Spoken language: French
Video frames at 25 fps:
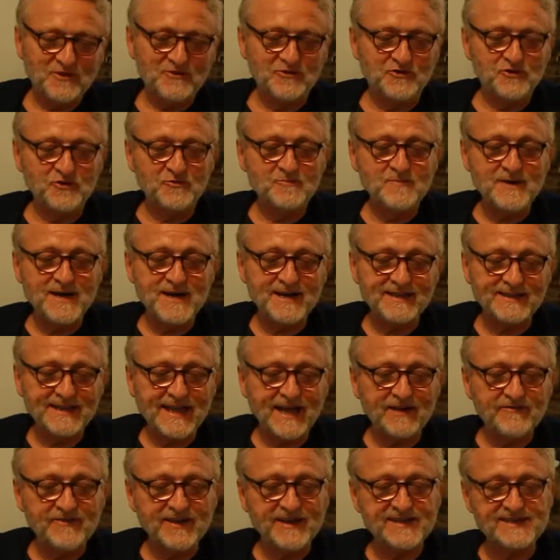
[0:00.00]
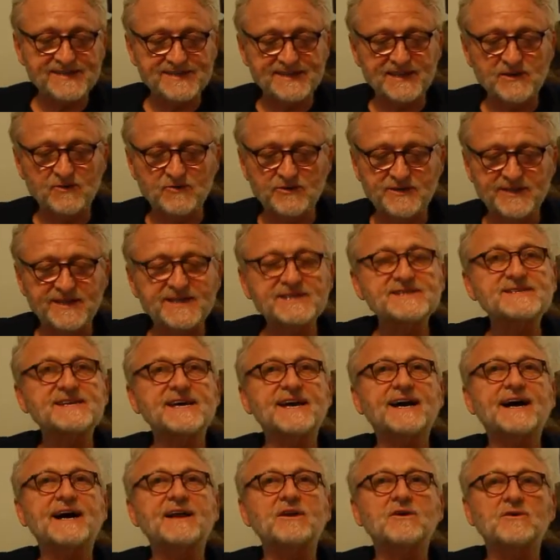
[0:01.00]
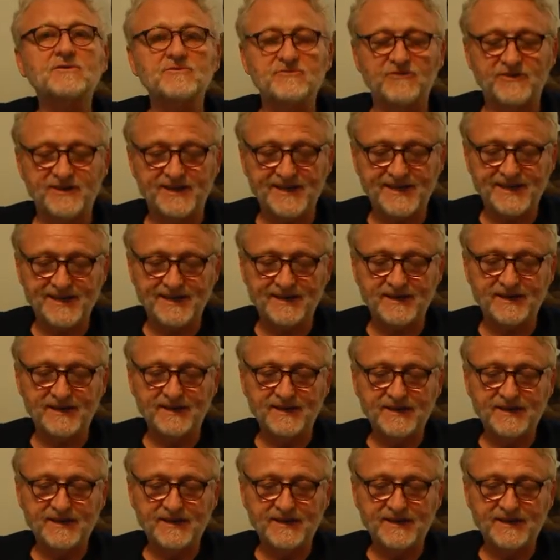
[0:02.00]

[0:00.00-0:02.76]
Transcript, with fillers: Demain, traverser le désert à l'envers,